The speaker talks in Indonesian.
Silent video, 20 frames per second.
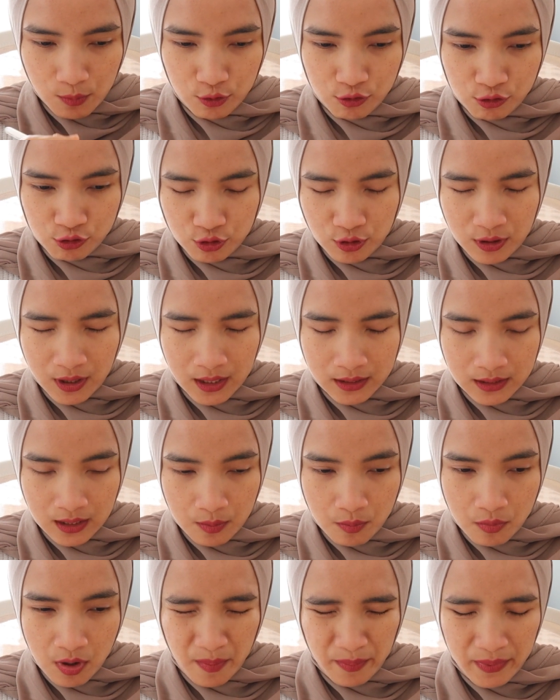muncul
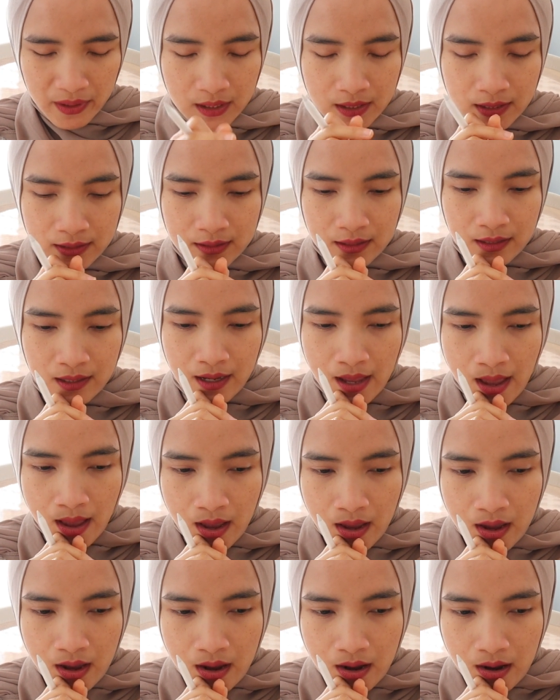kata abrupt ini
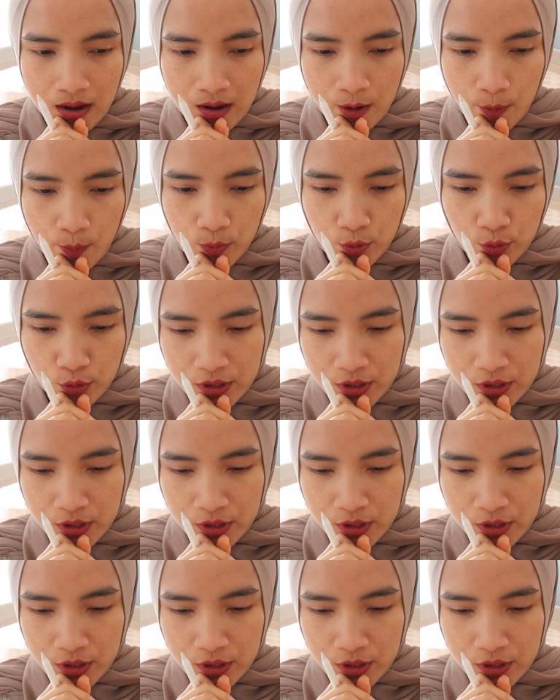ketika um,